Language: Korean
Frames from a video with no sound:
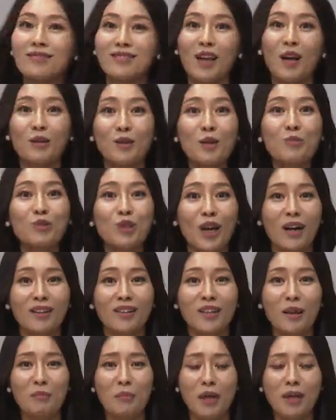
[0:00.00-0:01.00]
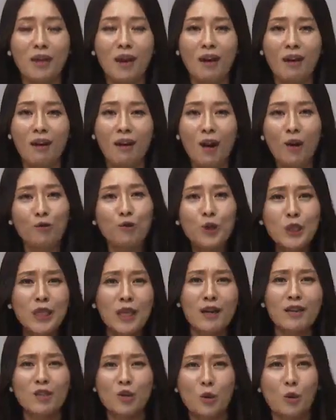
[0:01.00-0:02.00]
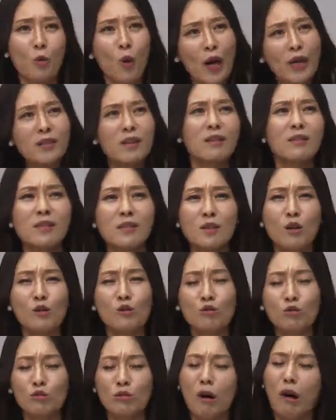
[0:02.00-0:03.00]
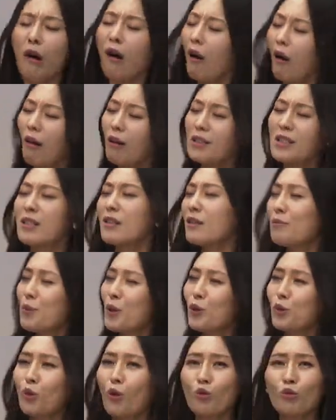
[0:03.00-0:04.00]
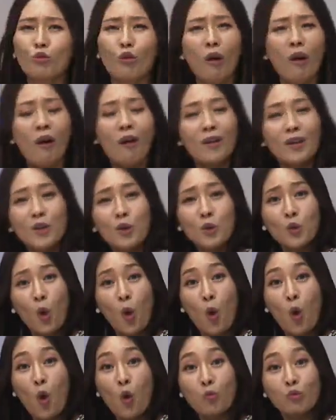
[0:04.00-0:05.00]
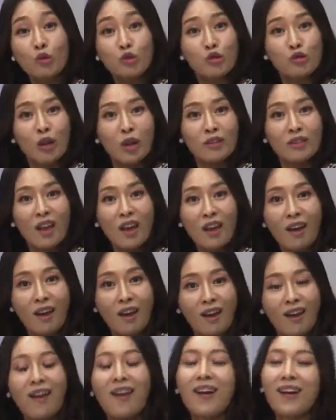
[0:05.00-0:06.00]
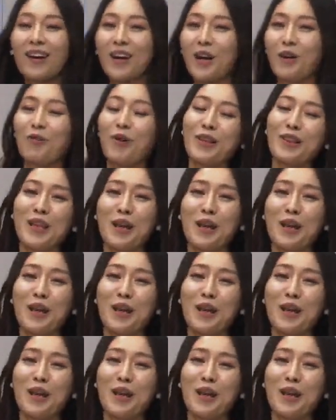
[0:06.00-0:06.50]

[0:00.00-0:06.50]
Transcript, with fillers: 장례 문화가 있단 말이야? 우리나라처럼 화장시설도 지을 필요도 없고 이거 너무 훌륭한데? 라고